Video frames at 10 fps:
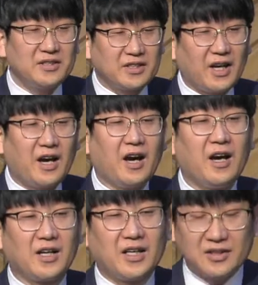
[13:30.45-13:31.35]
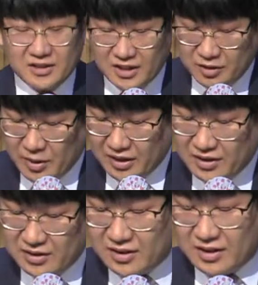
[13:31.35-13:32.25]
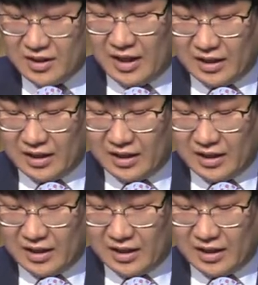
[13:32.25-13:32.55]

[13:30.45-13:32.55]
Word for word: 자라는 이름의 뜻을